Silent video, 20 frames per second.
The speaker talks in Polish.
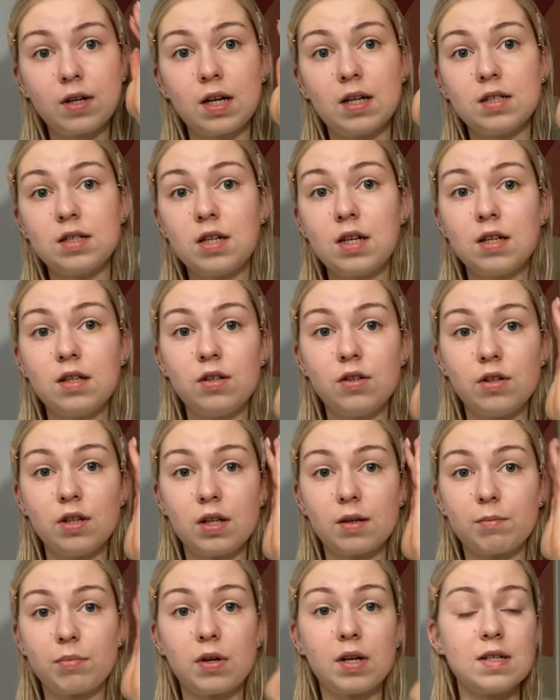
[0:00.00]
ale średnio
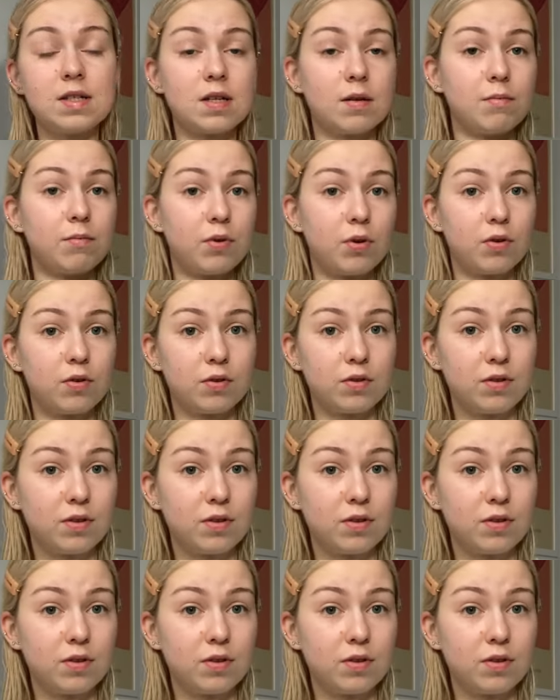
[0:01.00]
je polecam, bo